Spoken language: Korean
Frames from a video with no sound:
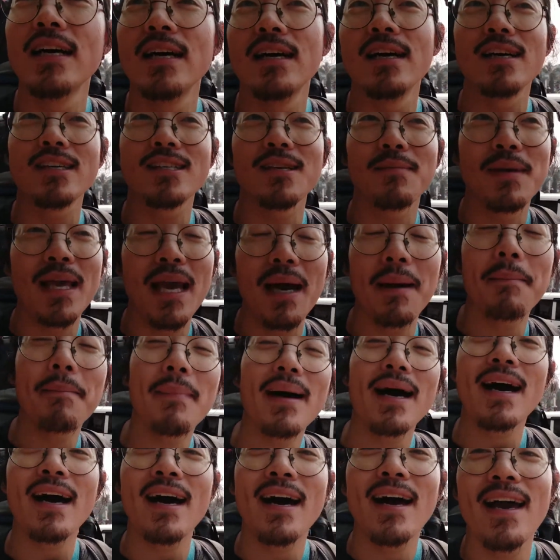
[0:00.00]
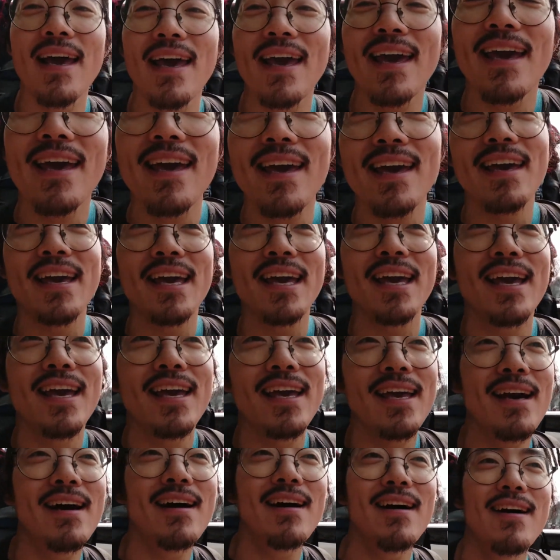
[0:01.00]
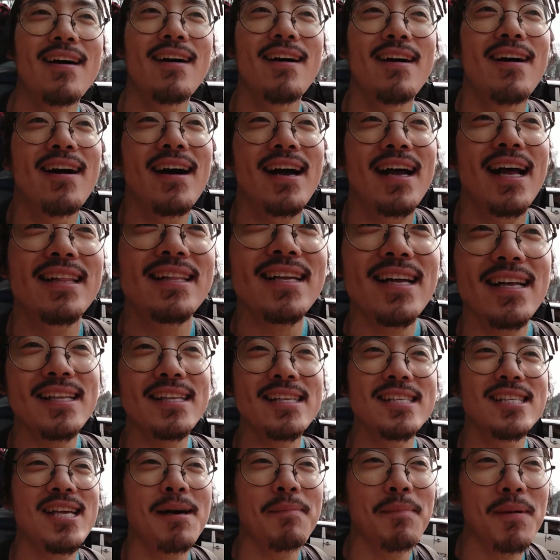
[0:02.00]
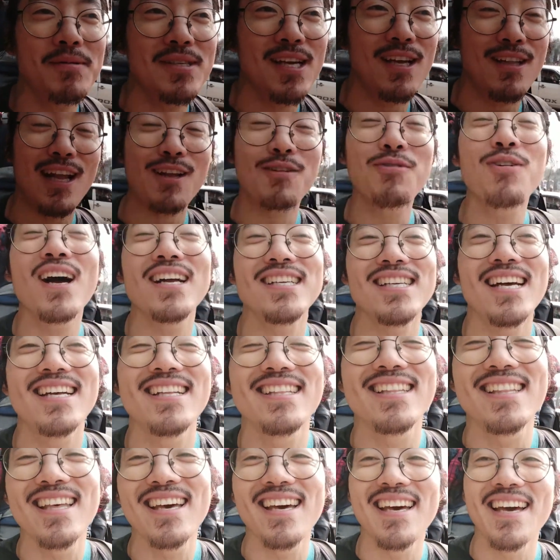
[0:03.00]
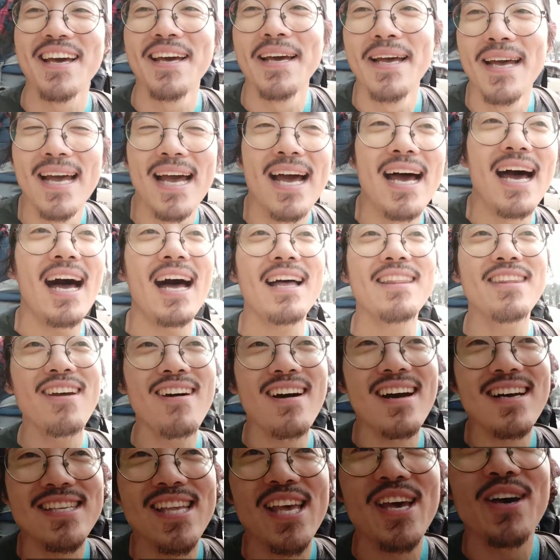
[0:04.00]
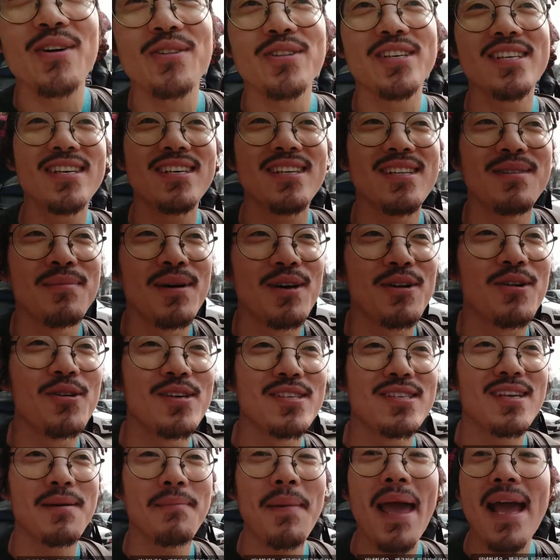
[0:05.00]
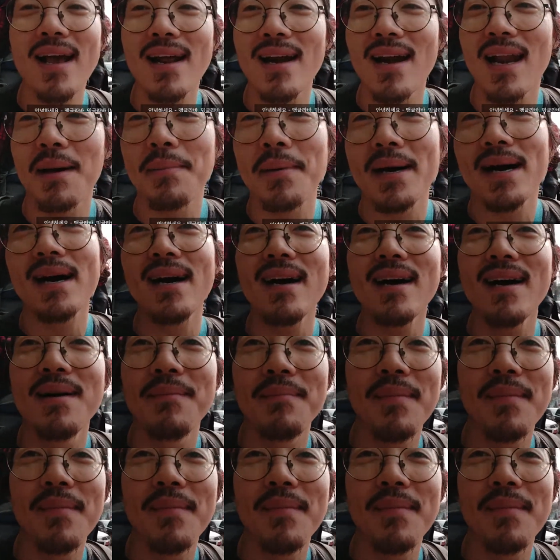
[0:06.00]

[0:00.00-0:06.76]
그래서 미얀마의 어, 간단한 인사법 제가 딱딱하지 하는데 안녕하세요는 바로 이제 맹글라바,